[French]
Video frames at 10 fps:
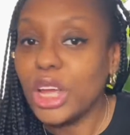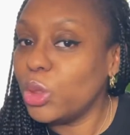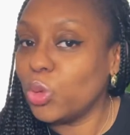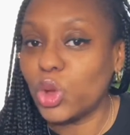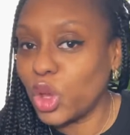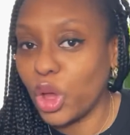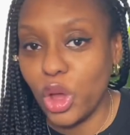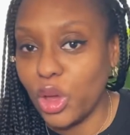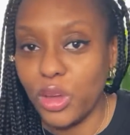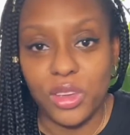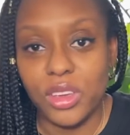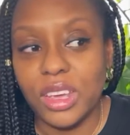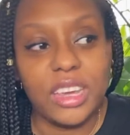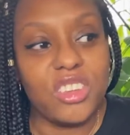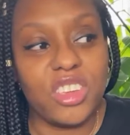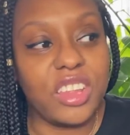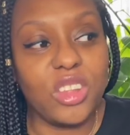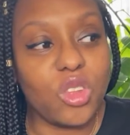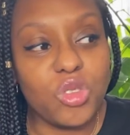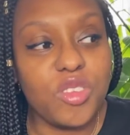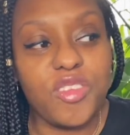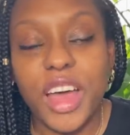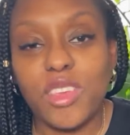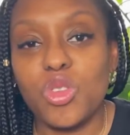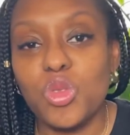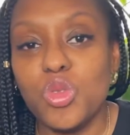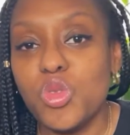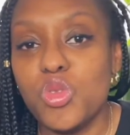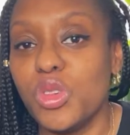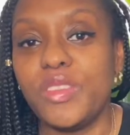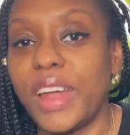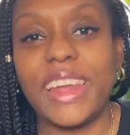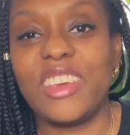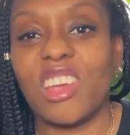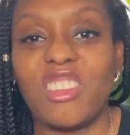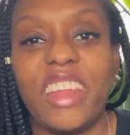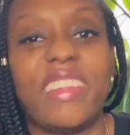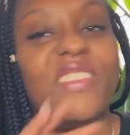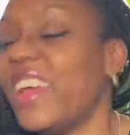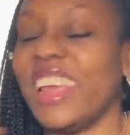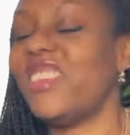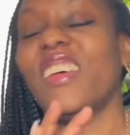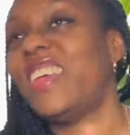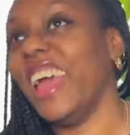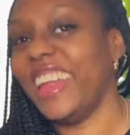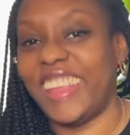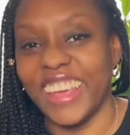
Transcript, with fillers: Donc, euh, j'étais dans une phase où il fallait que j'achète, fallait que j'achète.